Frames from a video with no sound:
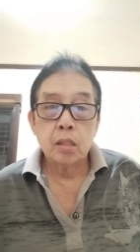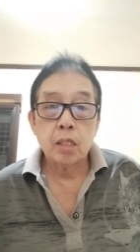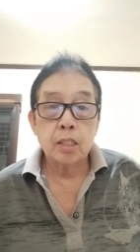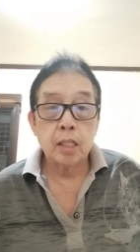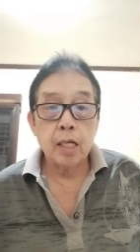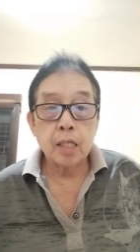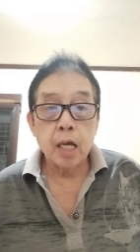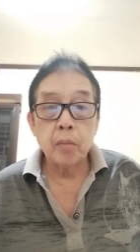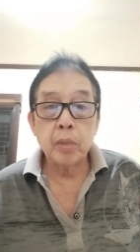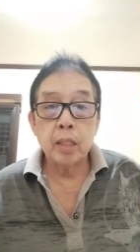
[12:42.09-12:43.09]
na
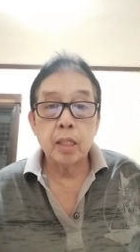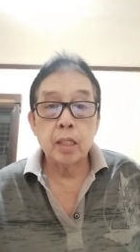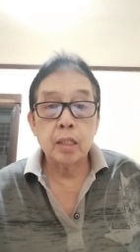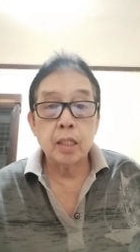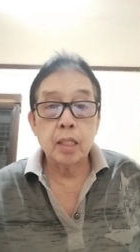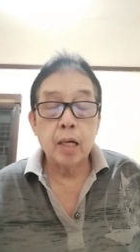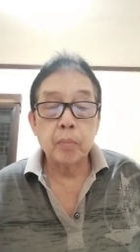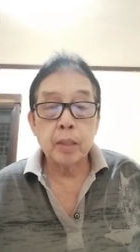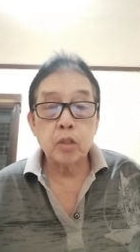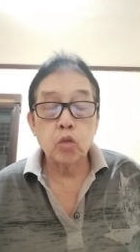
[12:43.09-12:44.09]
sinasabi na hindi
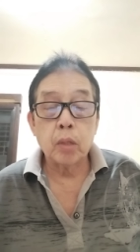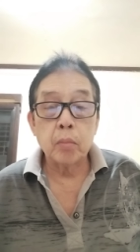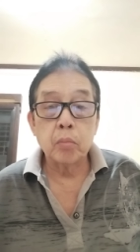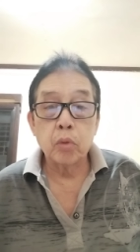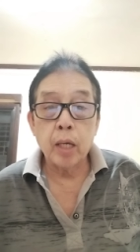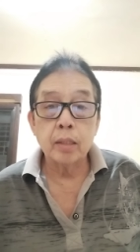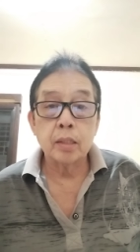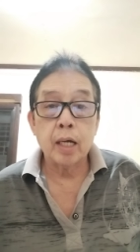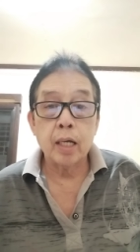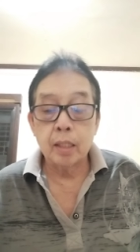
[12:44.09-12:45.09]
dapat tumakbo yan
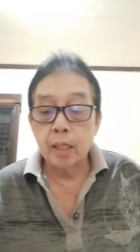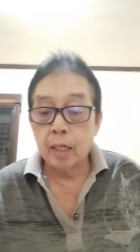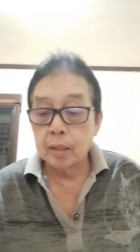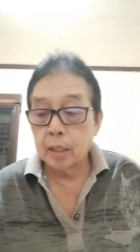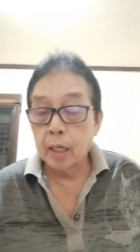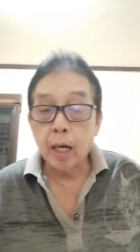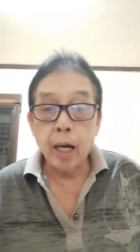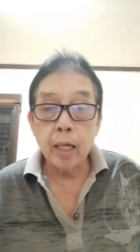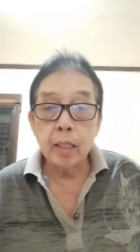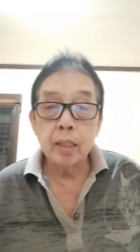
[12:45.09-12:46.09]
dahil yan
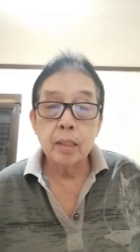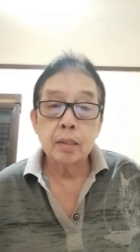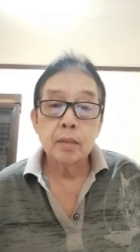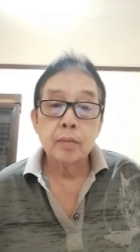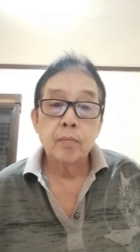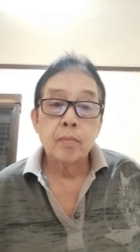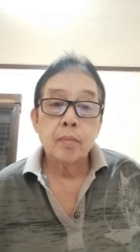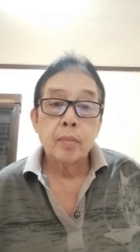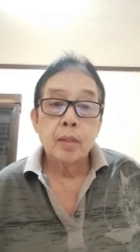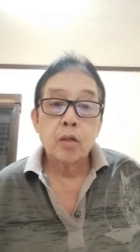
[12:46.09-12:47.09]
ay
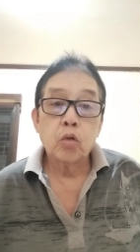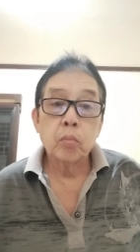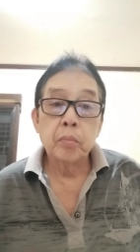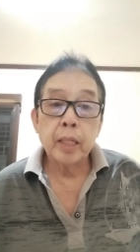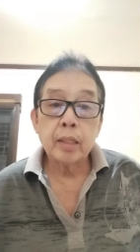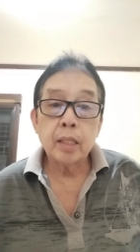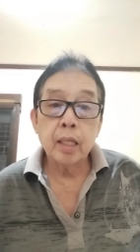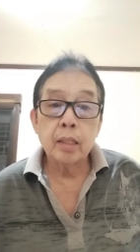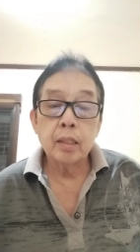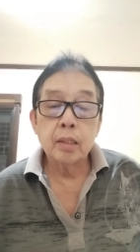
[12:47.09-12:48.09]

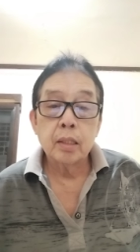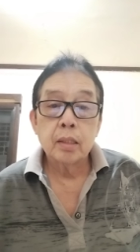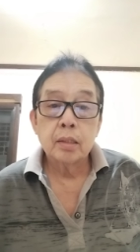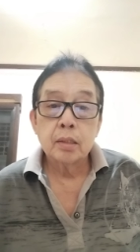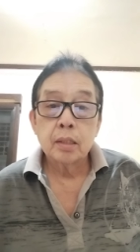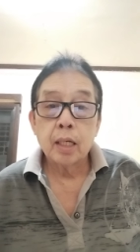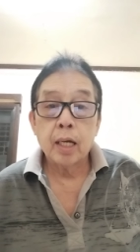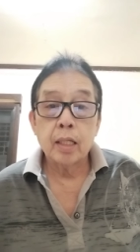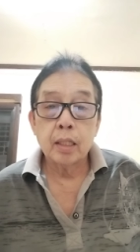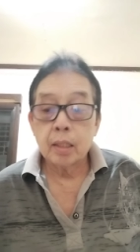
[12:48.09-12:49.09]
convicted uh,
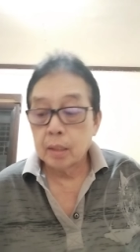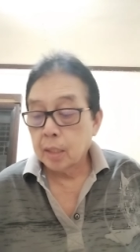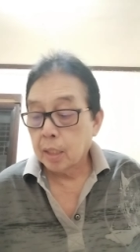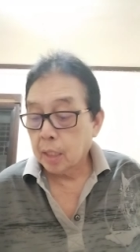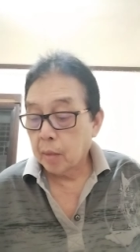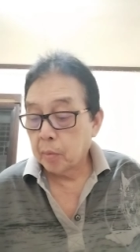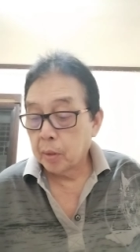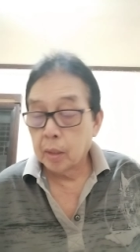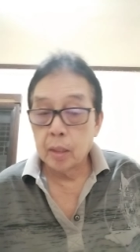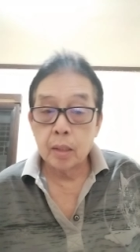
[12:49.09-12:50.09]
ah, nagsasabi
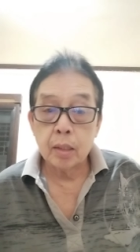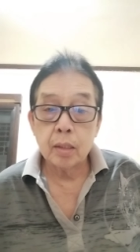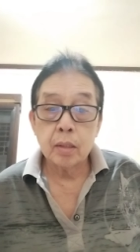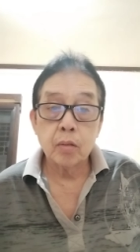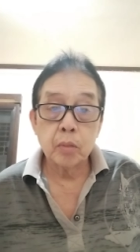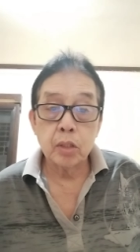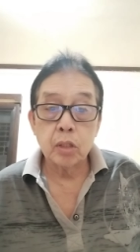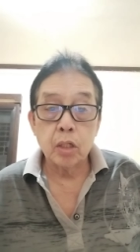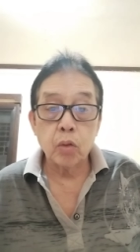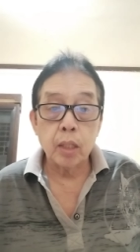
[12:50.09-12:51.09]
ni
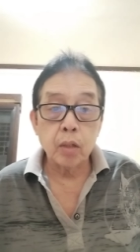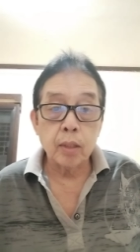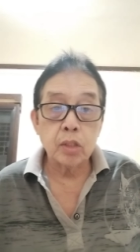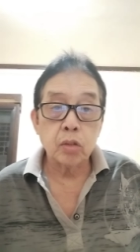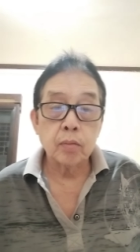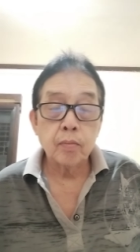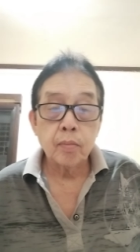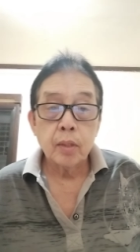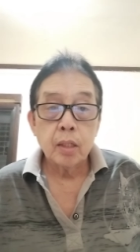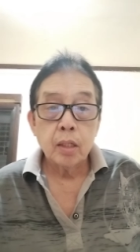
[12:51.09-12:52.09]
Commissioner Roy Nagwanson,
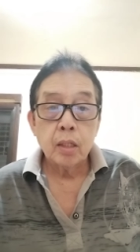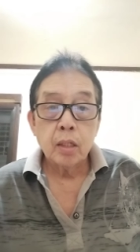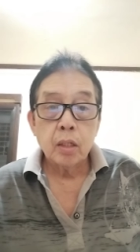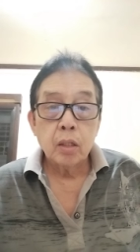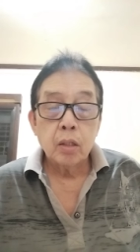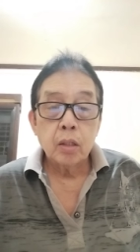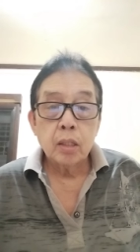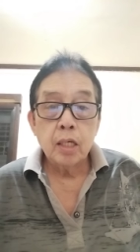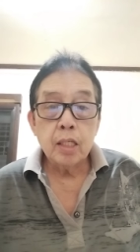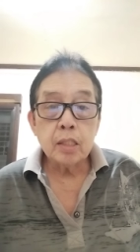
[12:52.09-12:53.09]

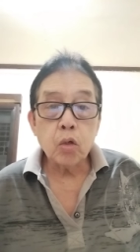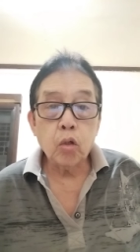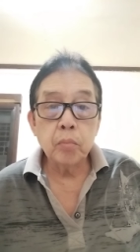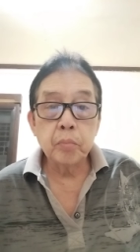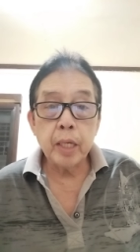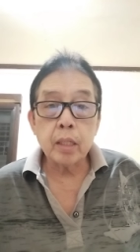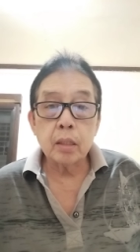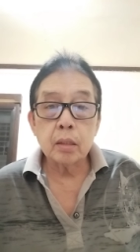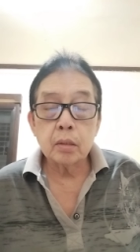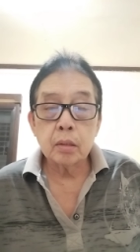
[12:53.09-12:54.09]
he's a convict.
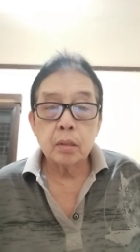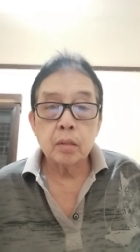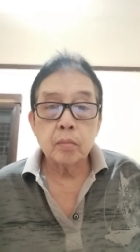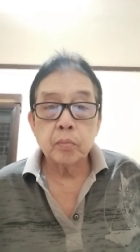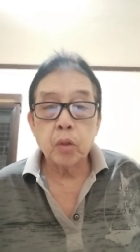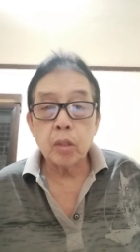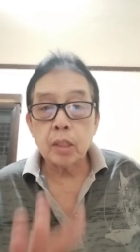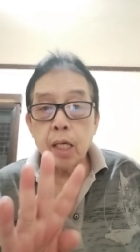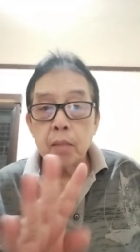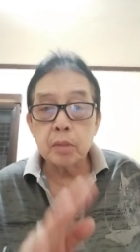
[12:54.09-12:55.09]
Four
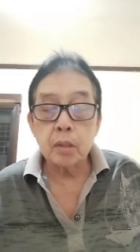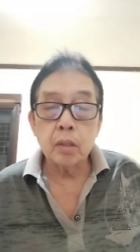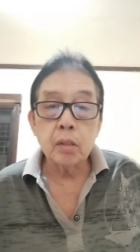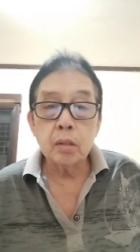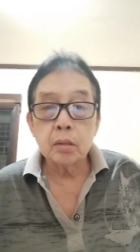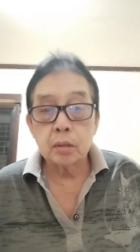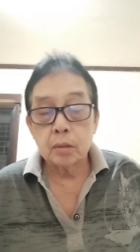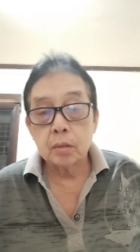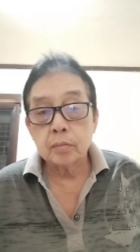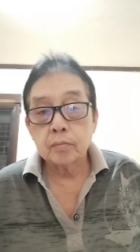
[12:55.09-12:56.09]
times. Oh.
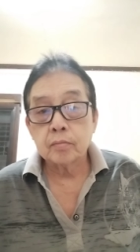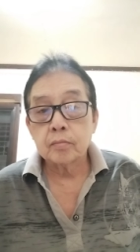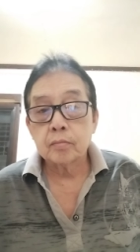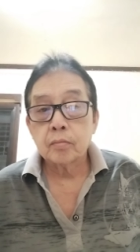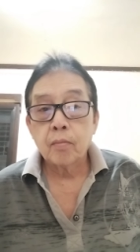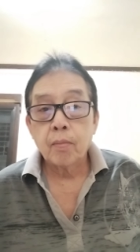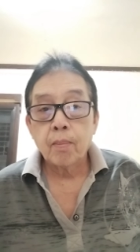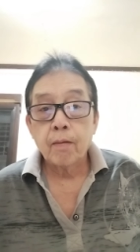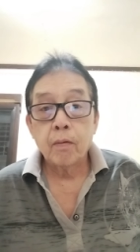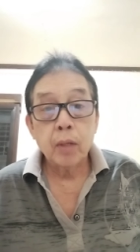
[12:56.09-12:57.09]

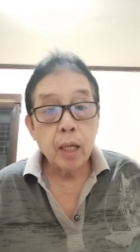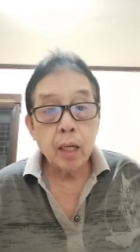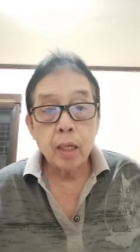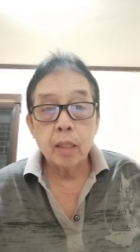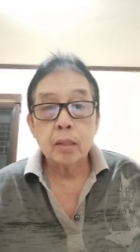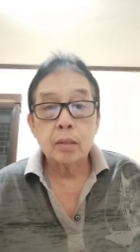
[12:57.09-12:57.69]
Wala eh.